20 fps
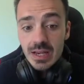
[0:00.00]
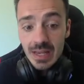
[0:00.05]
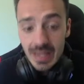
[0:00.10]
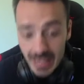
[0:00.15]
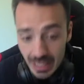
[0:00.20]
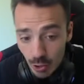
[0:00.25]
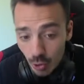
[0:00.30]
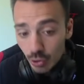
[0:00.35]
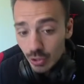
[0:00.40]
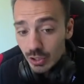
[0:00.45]

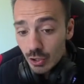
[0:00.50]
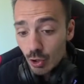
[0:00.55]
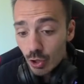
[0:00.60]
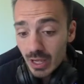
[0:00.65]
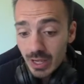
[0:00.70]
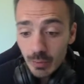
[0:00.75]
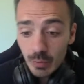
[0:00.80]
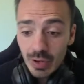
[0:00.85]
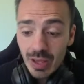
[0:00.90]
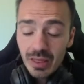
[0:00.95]
Y hoy lo
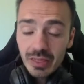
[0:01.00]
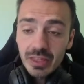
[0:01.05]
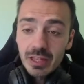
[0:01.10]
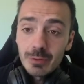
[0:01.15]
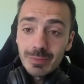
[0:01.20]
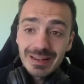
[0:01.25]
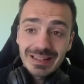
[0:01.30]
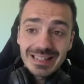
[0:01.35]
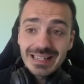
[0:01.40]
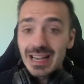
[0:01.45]
que voy a hacer
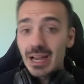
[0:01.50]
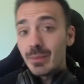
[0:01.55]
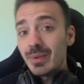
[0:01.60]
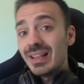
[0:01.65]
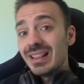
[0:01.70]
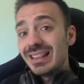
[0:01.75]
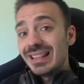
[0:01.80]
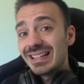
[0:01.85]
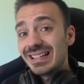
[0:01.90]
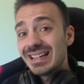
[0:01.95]

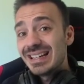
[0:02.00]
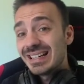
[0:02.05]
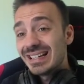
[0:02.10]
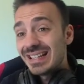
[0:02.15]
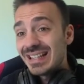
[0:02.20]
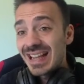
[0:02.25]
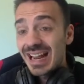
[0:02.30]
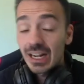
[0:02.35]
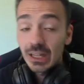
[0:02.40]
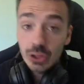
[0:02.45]
básicamente es
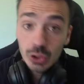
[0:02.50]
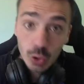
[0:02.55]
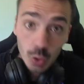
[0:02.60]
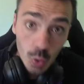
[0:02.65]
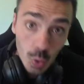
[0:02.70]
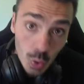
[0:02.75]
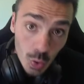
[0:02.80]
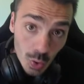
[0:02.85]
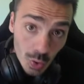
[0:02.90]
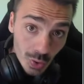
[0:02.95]
enseñar
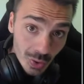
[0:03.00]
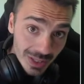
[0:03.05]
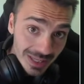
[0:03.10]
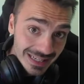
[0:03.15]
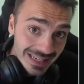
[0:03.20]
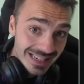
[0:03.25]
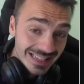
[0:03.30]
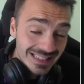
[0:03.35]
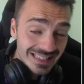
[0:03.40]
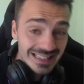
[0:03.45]
todas
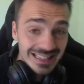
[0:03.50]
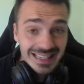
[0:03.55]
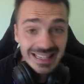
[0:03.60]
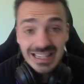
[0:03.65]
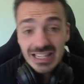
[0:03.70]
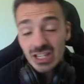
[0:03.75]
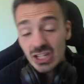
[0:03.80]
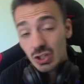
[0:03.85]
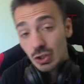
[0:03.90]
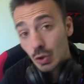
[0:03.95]
las
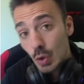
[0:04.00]
skins,